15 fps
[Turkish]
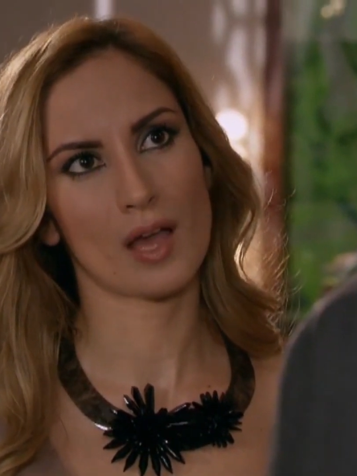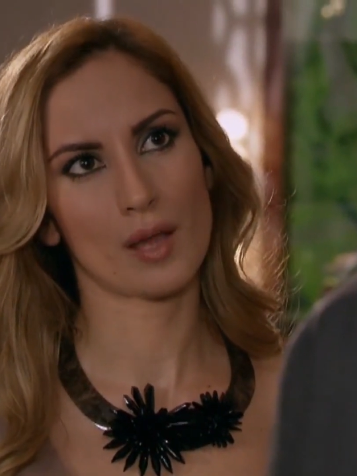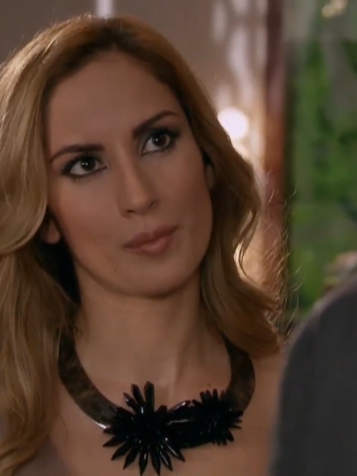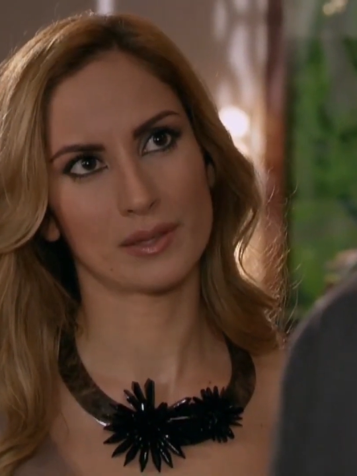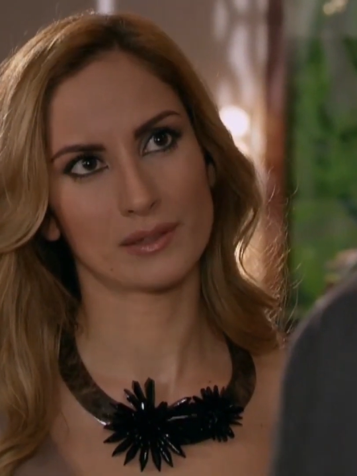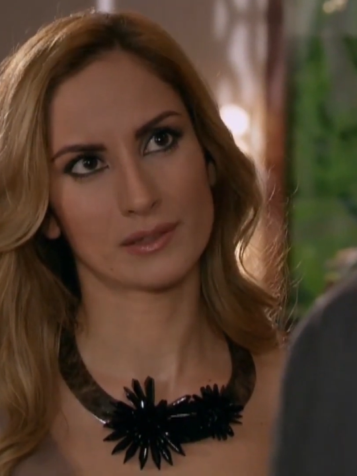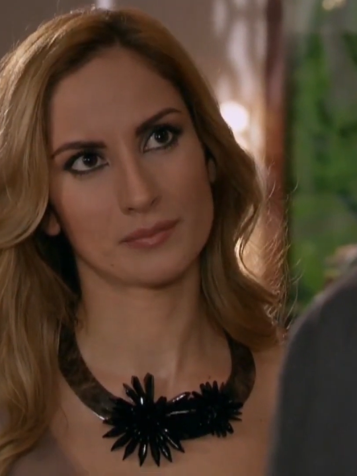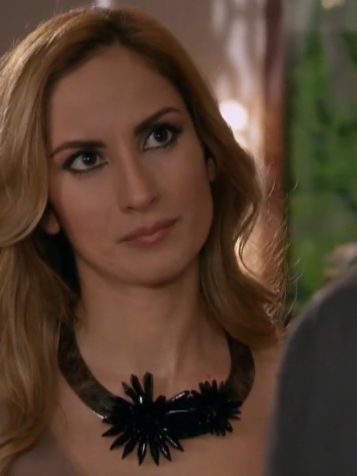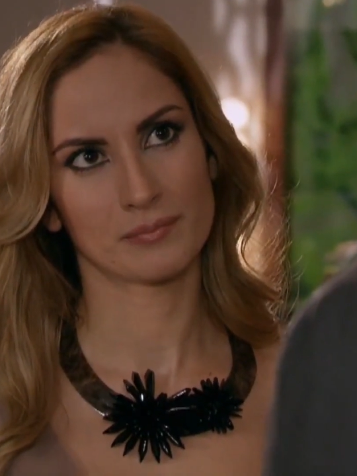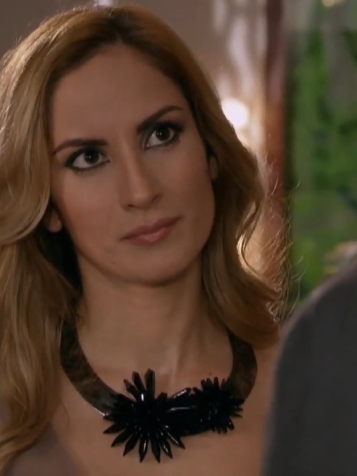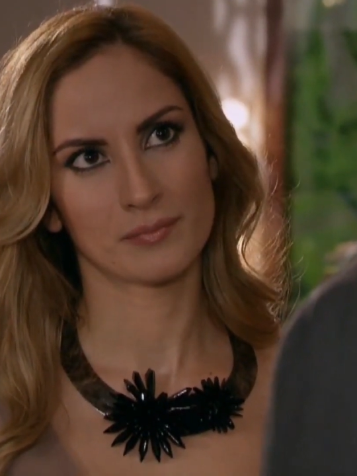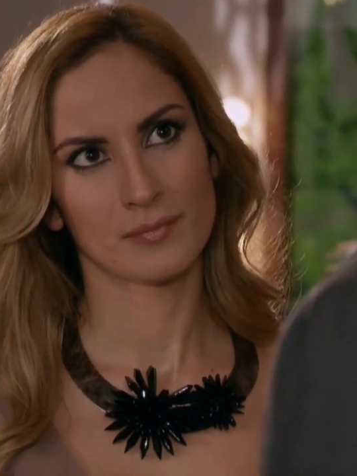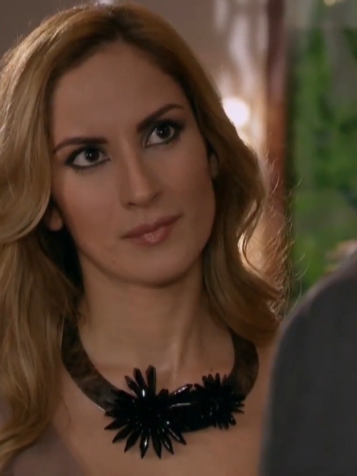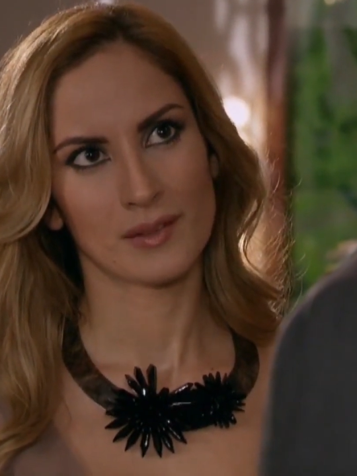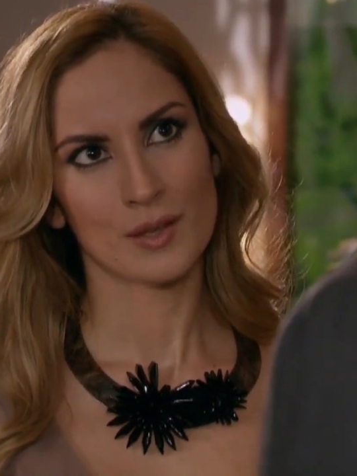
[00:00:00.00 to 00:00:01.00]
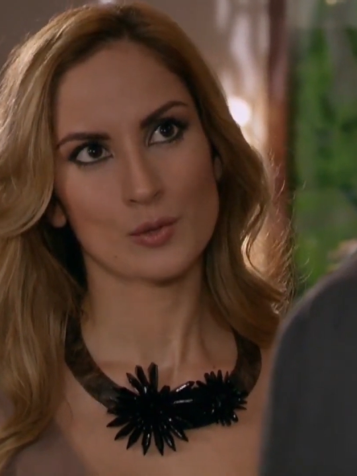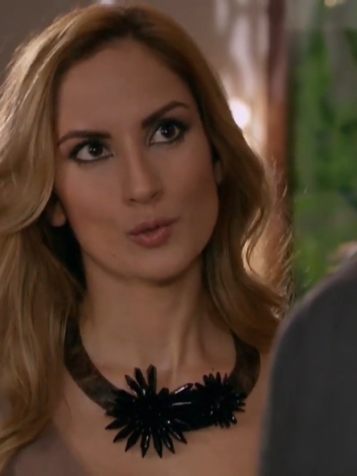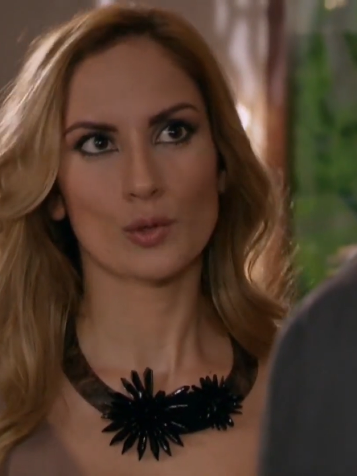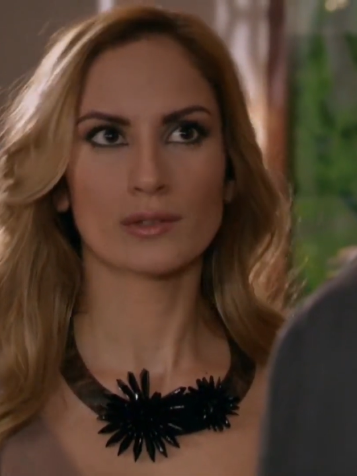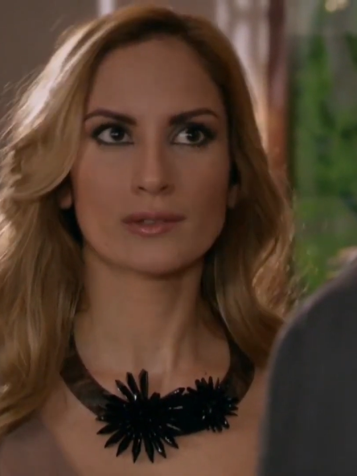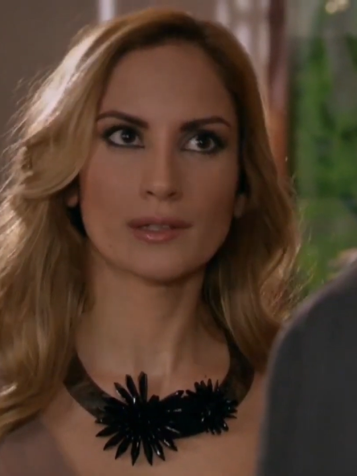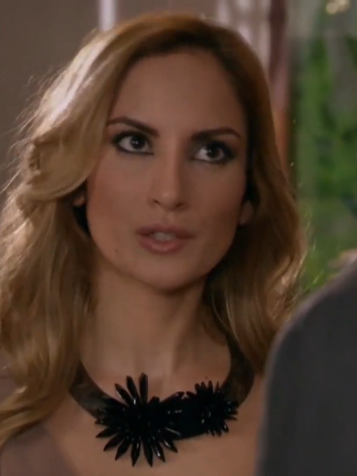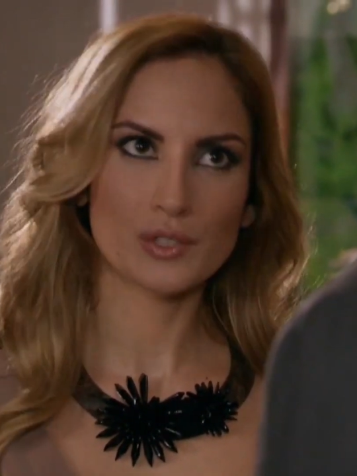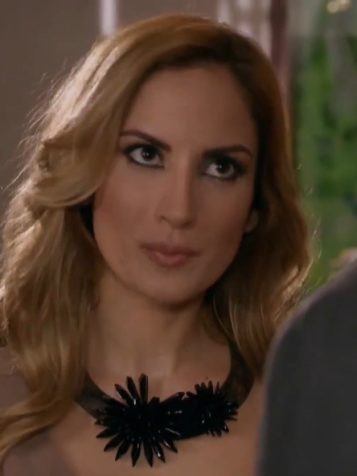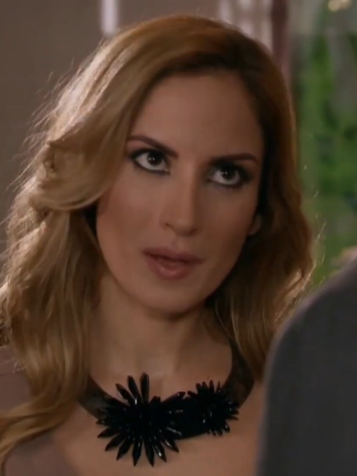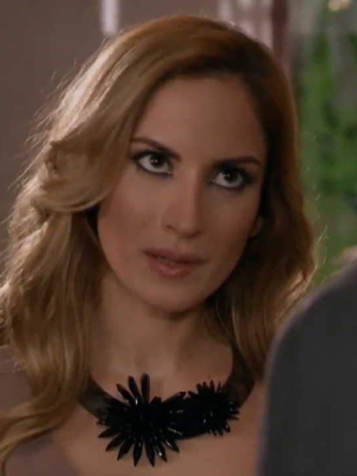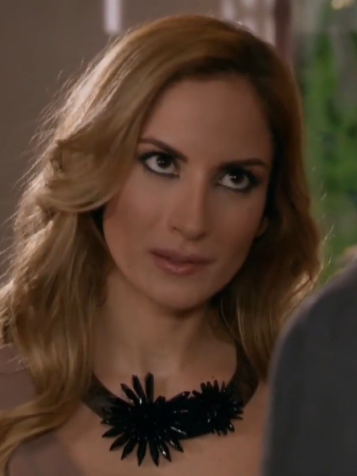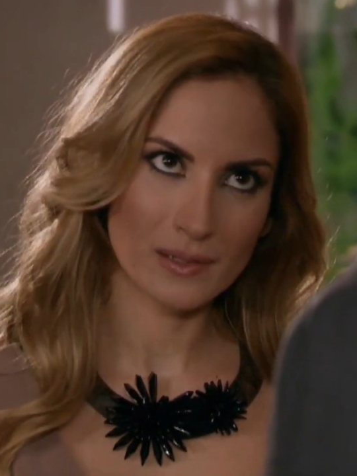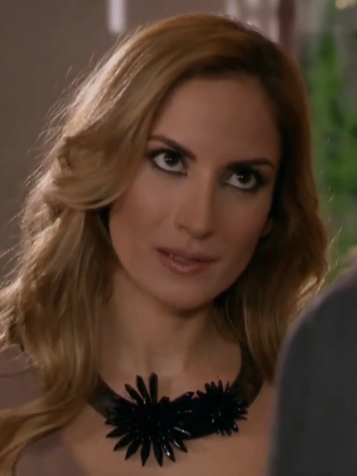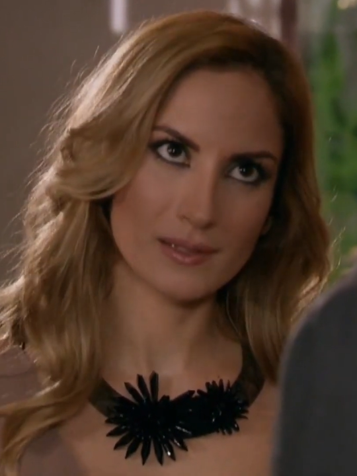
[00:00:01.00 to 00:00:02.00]
kaybettim. Sonra
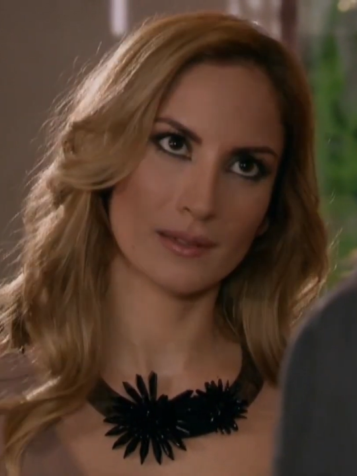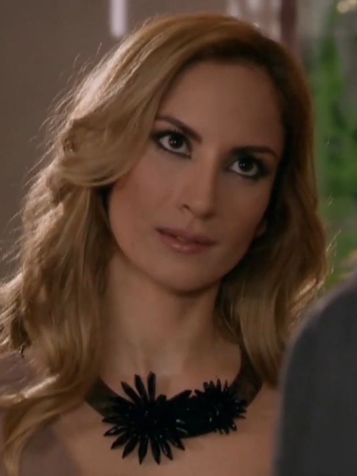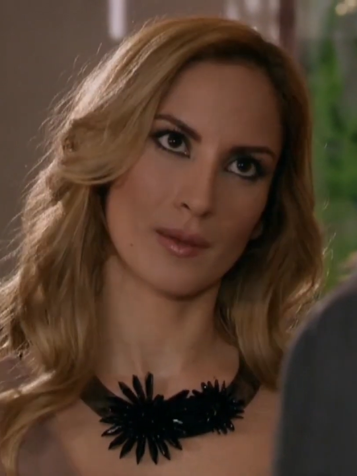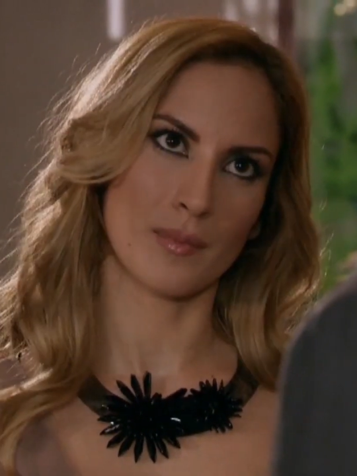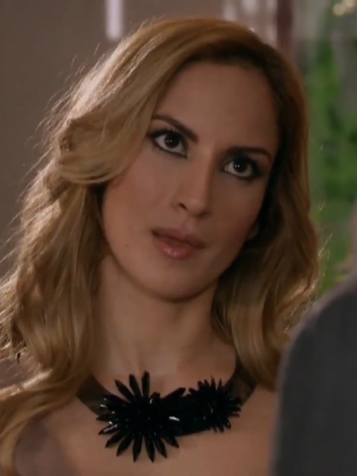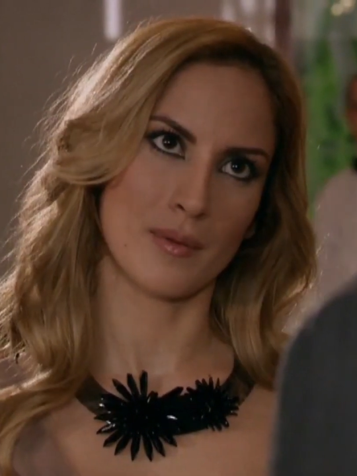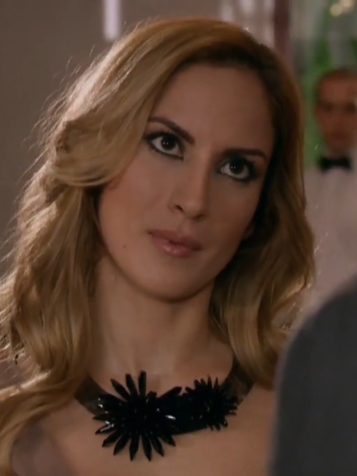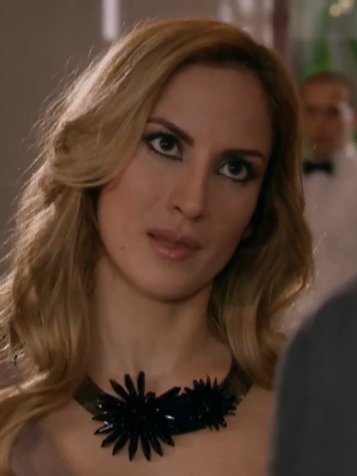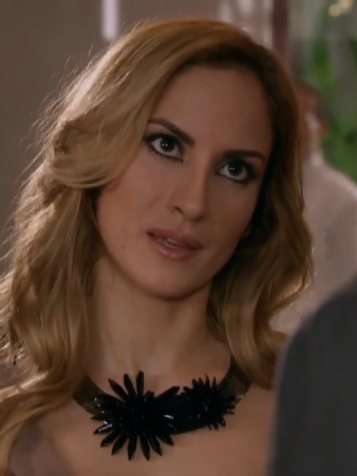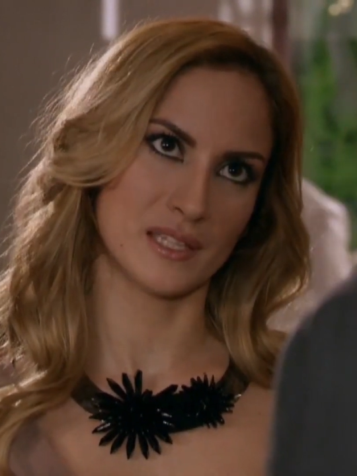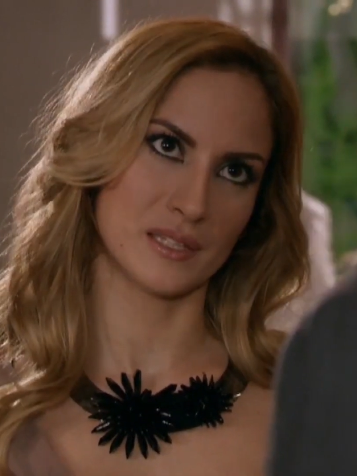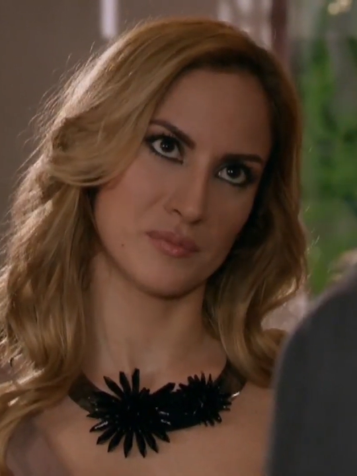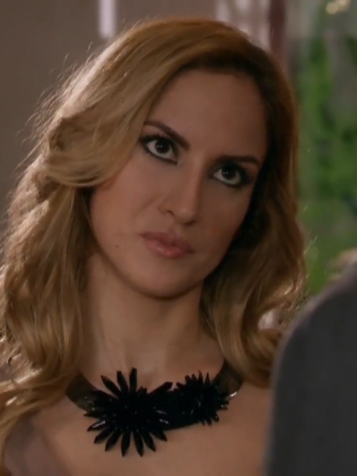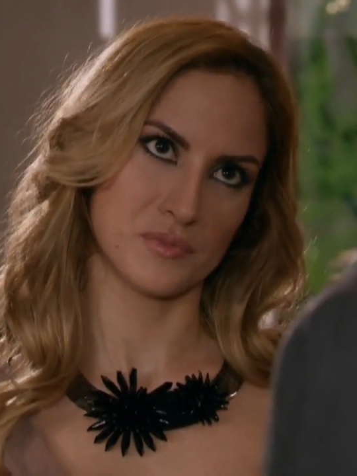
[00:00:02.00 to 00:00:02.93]
danışmanlarınız da tamamen